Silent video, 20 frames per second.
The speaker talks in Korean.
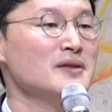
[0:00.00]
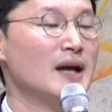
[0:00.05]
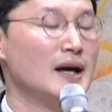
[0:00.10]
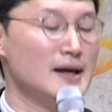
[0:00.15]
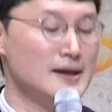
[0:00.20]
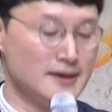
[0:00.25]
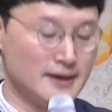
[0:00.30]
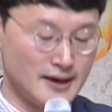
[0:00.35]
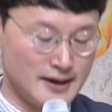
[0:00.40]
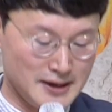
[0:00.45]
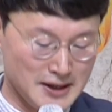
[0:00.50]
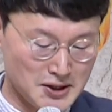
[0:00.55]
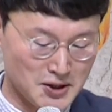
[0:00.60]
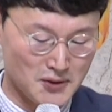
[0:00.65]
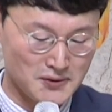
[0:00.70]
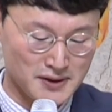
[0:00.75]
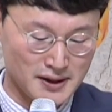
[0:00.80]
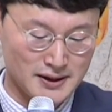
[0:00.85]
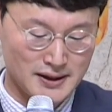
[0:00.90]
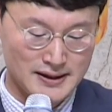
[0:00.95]
나에게
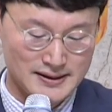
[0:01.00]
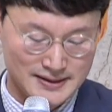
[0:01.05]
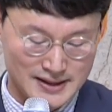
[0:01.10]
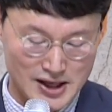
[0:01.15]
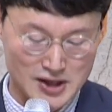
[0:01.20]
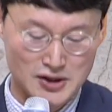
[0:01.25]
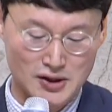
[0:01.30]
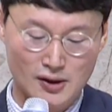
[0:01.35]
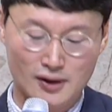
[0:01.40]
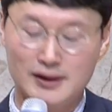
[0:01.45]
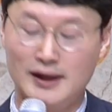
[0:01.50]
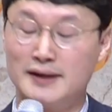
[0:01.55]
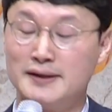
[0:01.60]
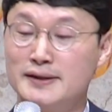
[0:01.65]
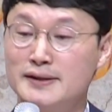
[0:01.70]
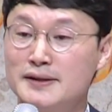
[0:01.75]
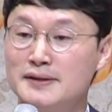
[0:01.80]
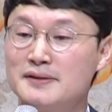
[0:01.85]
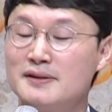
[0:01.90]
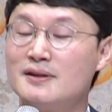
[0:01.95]
이런 일이
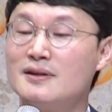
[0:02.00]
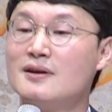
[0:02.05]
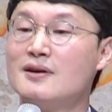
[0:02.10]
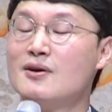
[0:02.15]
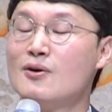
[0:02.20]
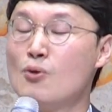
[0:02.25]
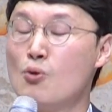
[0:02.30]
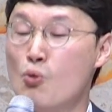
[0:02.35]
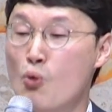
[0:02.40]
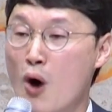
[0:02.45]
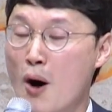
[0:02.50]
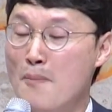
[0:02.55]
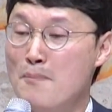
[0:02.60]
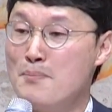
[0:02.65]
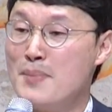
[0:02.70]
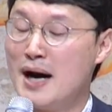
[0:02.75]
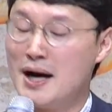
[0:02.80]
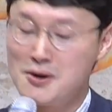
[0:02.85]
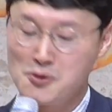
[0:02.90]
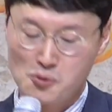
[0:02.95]
생겨라는
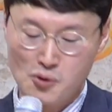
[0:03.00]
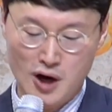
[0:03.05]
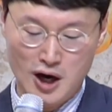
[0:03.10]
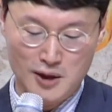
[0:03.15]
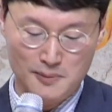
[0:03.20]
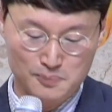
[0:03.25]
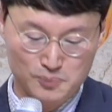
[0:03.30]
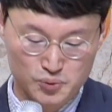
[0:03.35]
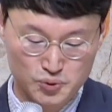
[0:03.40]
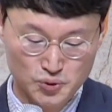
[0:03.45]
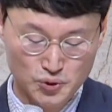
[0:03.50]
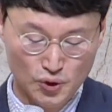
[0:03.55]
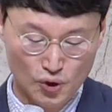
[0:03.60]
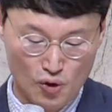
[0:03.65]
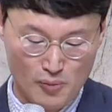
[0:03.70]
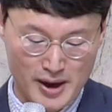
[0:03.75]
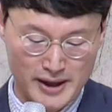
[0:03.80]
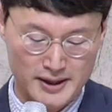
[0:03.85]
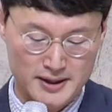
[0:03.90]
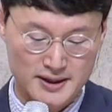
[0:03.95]
원망과
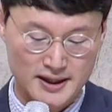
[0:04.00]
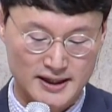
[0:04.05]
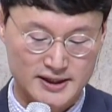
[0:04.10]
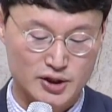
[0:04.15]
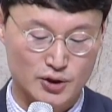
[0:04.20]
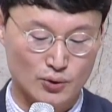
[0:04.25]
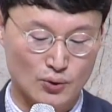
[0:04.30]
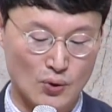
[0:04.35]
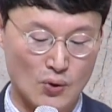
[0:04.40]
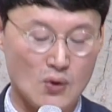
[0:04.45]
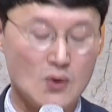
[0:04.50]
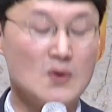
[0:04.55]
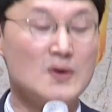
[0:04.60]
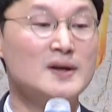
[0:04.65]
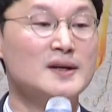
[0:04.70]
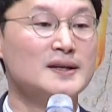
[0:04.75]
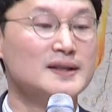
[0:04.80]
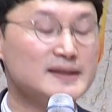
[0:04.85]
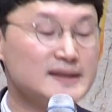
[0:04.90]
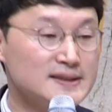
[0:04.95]
분노만을 가지고
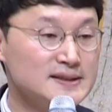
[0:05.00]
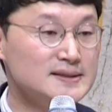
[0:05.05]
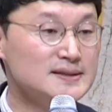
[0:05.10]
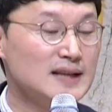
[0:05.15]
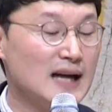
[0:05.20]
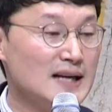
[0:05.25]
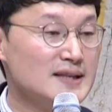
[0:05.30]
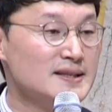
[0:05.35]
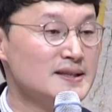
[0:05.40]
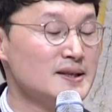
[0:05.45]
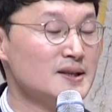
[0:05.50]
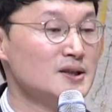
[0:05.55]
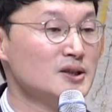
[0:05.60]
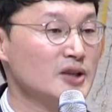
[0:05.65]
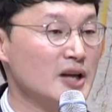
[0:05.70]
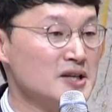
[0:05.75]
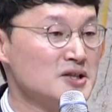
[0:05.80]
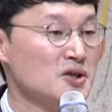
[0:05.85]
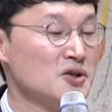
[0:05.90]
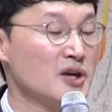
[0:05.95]
그 가시를
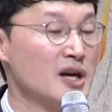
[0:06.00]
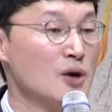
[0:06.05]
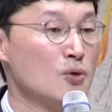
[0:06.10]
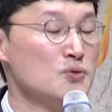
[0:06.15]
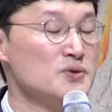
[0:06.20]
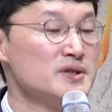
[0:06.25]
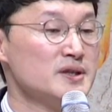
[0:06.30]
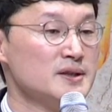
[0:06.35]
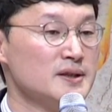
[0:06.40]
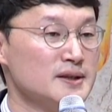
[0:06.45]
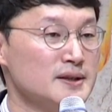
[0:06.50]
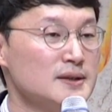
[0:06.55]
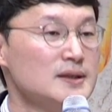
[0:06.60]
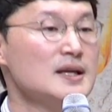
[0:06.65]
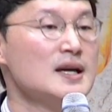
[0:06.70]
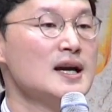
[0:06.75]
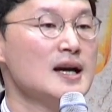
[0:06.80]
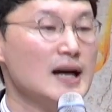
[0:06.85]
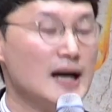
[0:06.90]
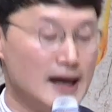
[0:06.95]
대적해 오지는
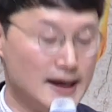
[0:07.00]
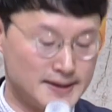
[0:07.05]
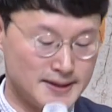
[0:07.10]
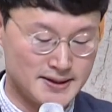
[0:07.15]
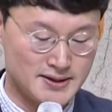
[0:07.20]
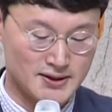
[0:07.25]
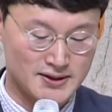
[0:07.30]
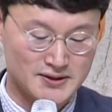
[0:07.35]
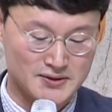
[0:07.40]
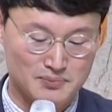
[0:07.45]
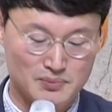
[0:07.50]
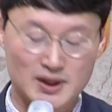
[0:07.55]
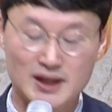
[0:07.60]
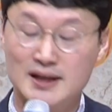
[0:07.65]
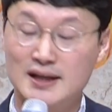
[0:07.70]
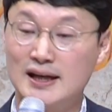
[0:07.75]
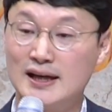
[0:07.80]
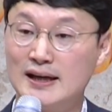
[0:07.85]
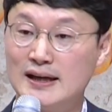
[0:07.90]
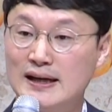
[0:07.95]

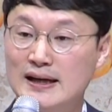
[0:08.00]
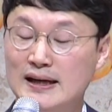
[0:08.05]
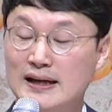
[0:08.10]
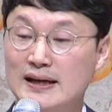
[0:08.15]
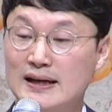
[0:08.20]
않으셨습니까?